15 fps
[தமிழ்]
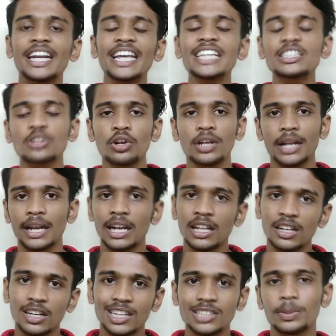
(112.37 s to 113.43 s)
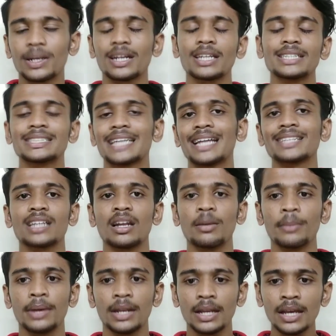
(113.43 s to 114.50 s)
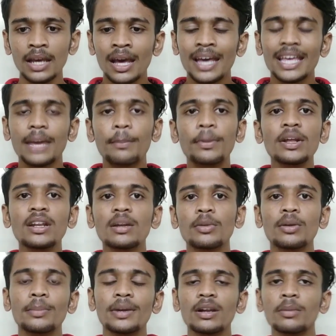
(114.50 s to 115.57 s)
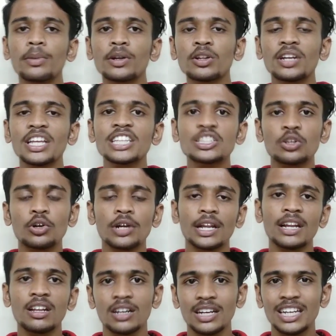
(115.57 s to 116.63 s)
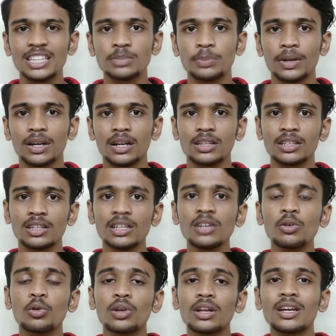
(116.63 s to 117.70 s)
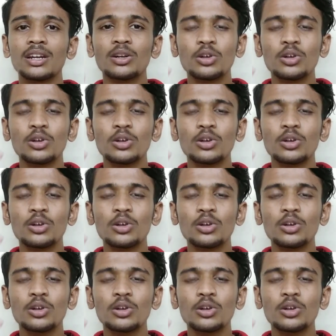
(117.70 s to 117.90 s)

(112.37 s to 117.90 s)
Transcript: டீசரோ ட்ரெய்லர் ரிலீஸ் பண்றதுக்கு சான்ஸ் எல்லாமே இருக்கு எப்படி நம்ம பிகில் படத்தோட டீசரோ ட்ரெய்லர் ரிலீஸ் பண்றதுக்கு ஒரு